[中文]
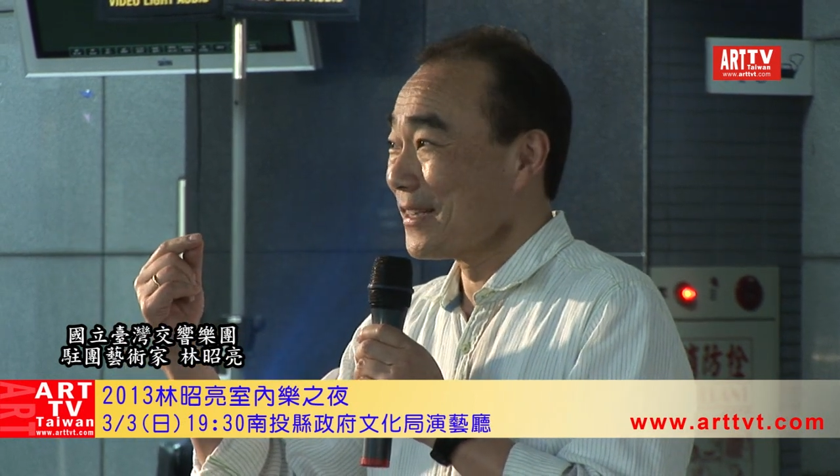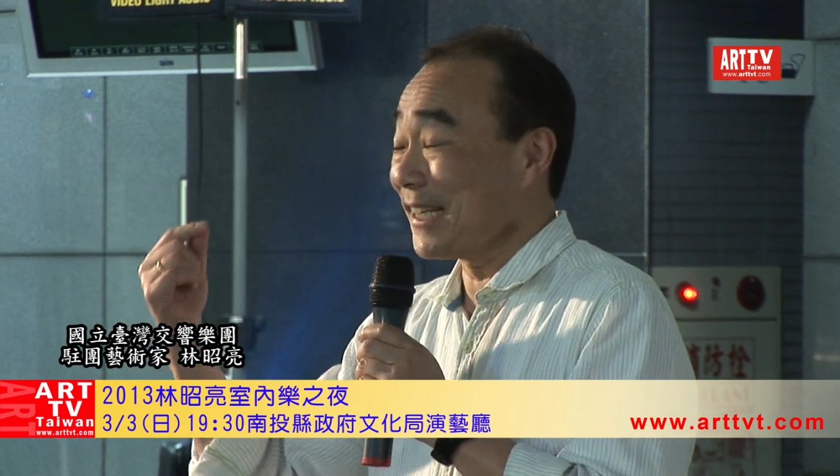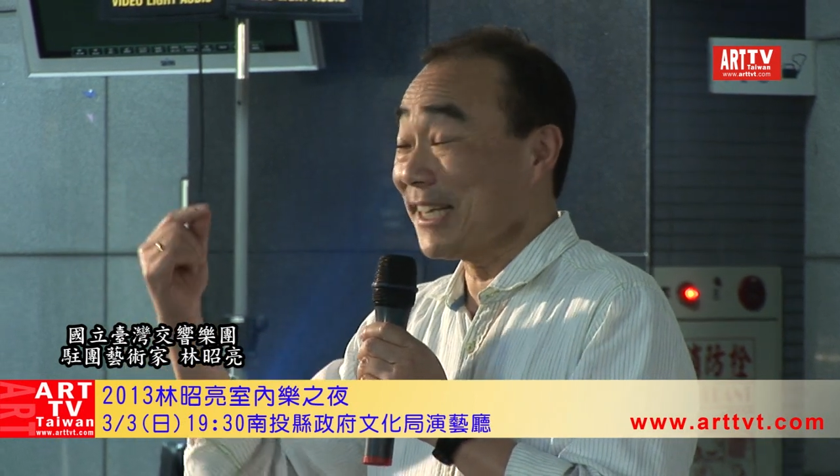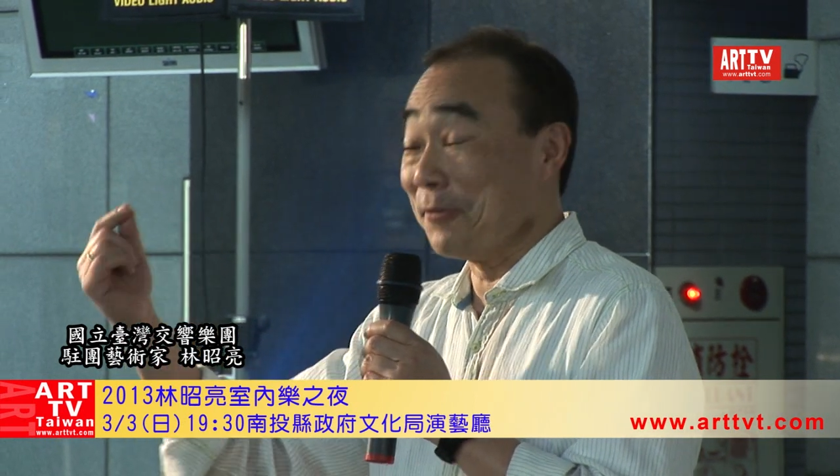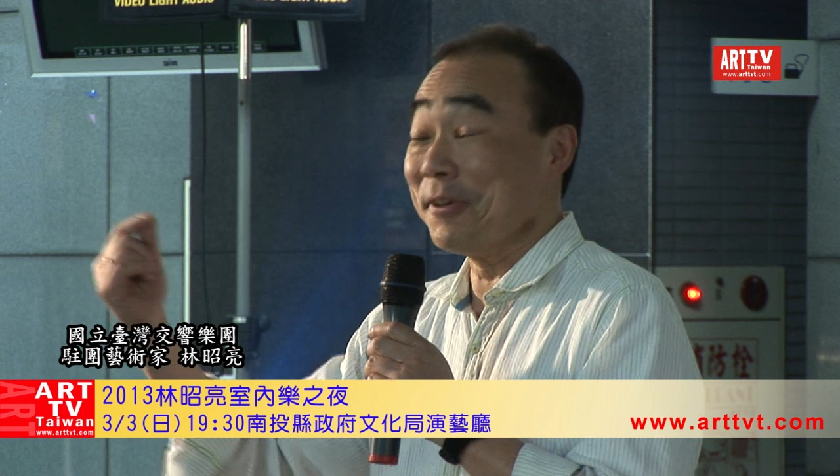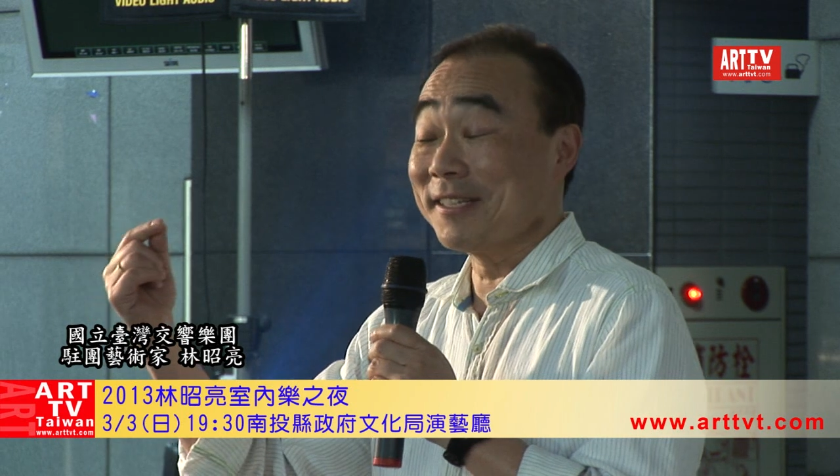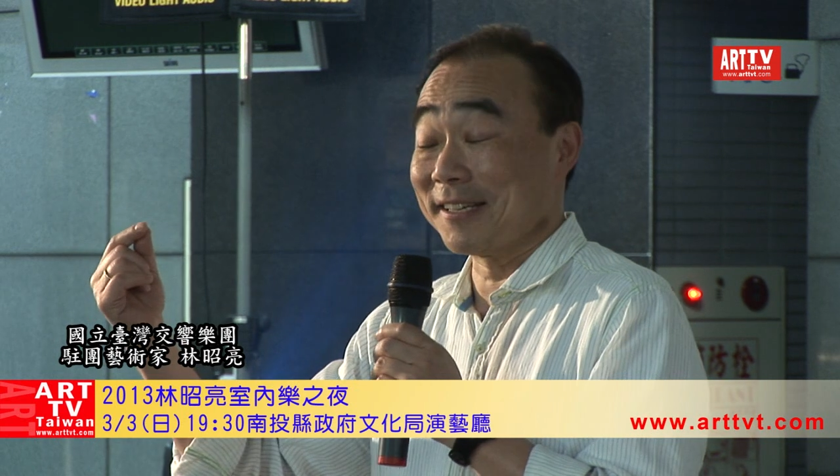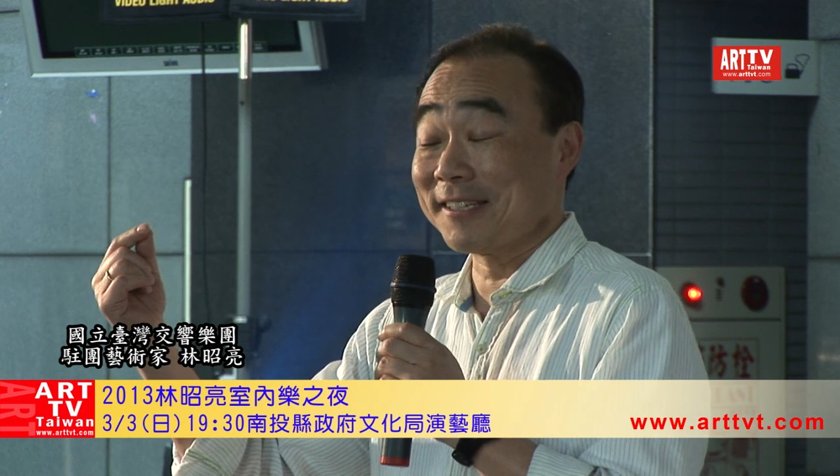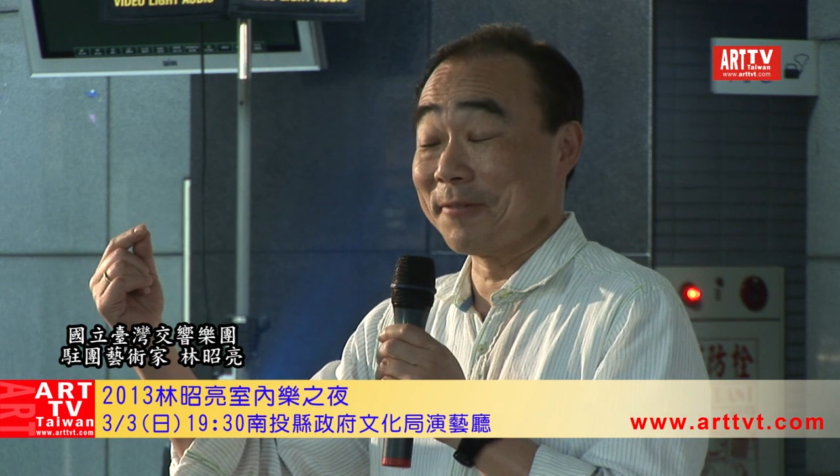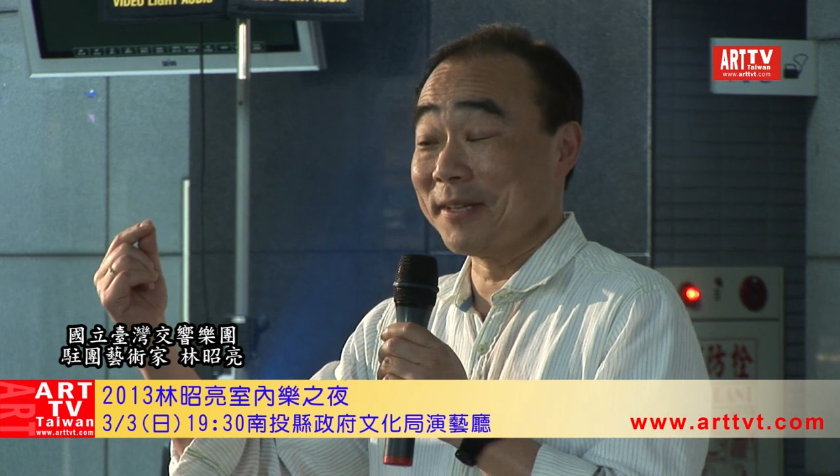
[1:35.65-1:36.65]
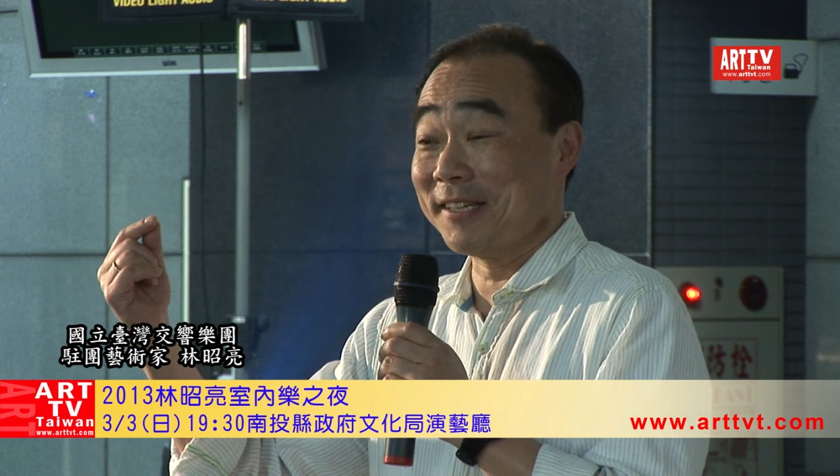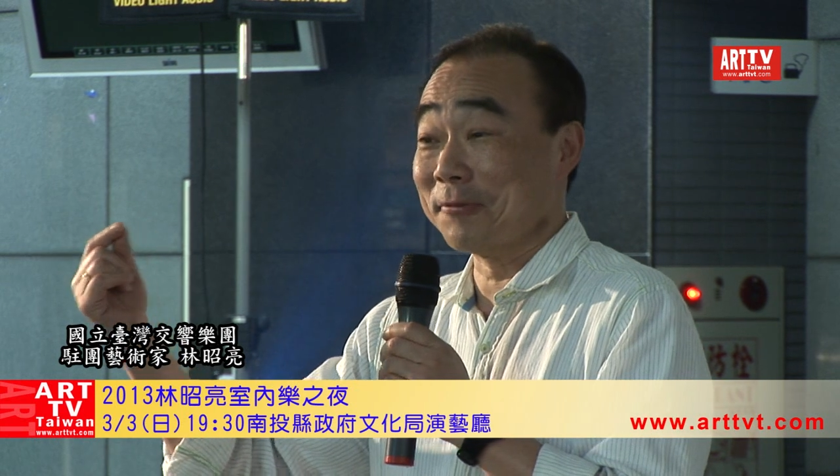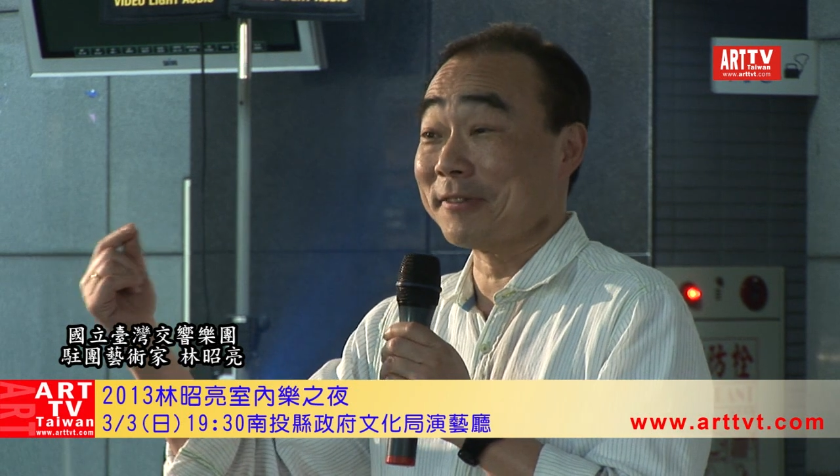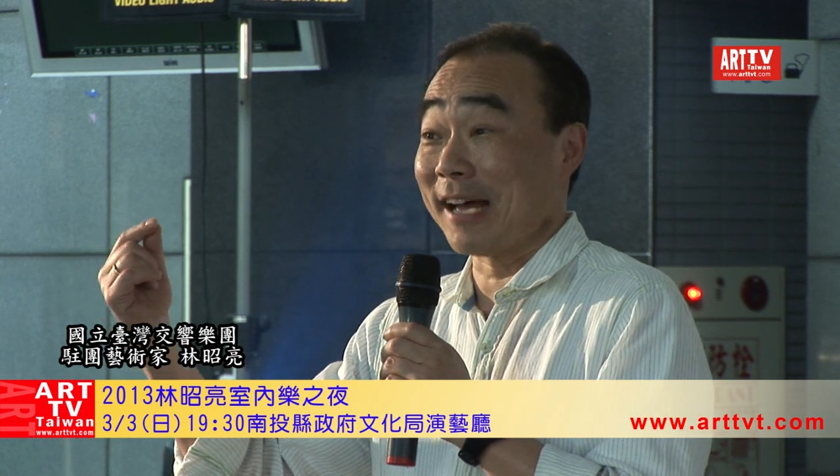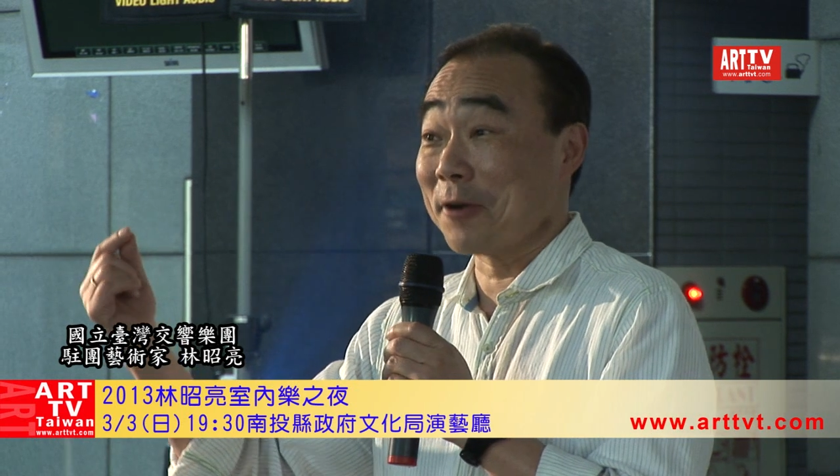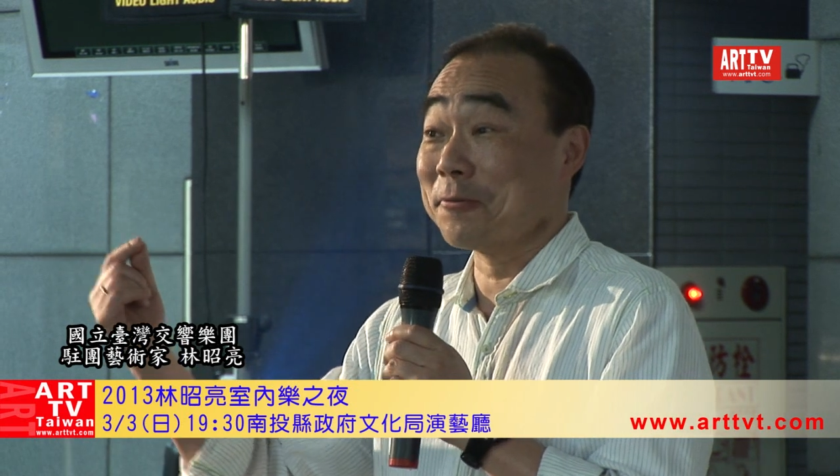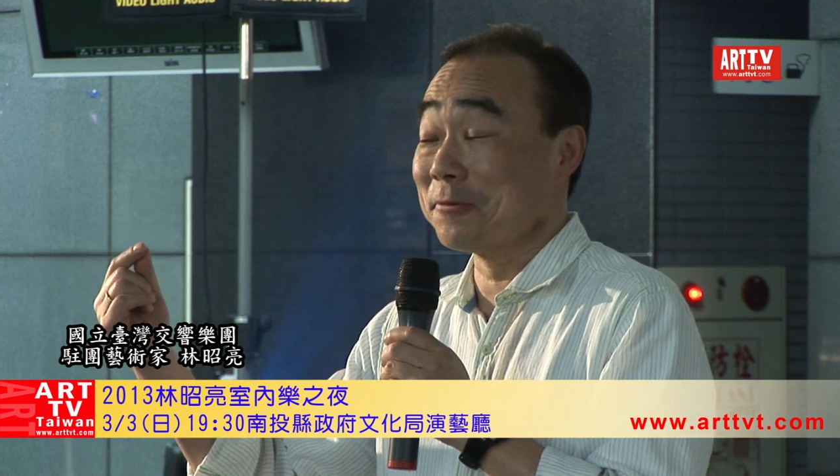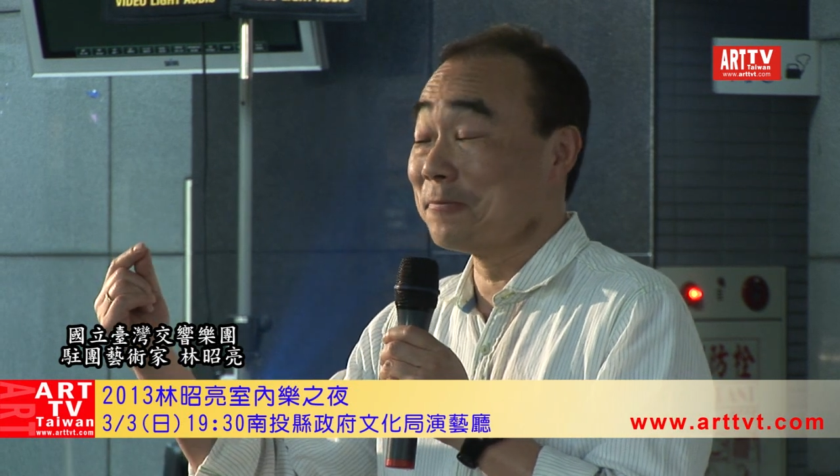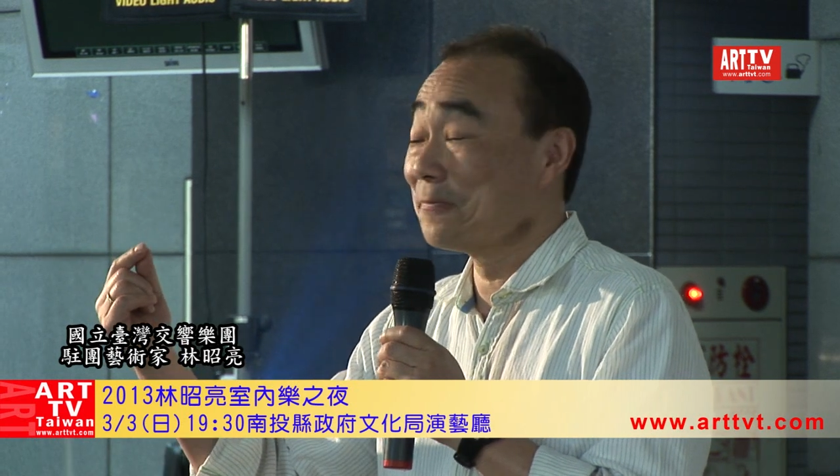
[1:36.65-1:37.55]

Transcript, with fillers: 在体育场上面替我打鼓。